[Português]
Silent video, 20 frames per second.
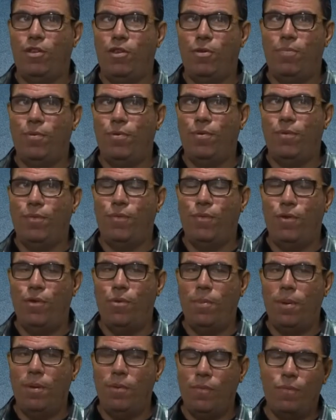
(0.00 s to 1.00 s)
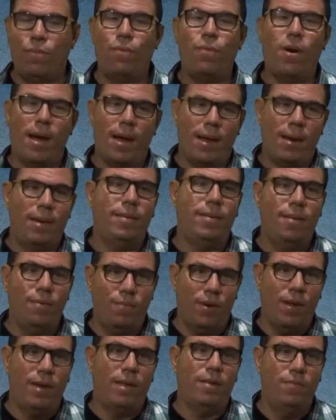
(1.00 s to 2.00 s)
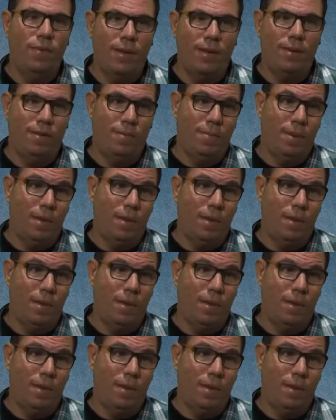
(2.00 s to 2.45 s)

tipo de filme várias e várias vezes,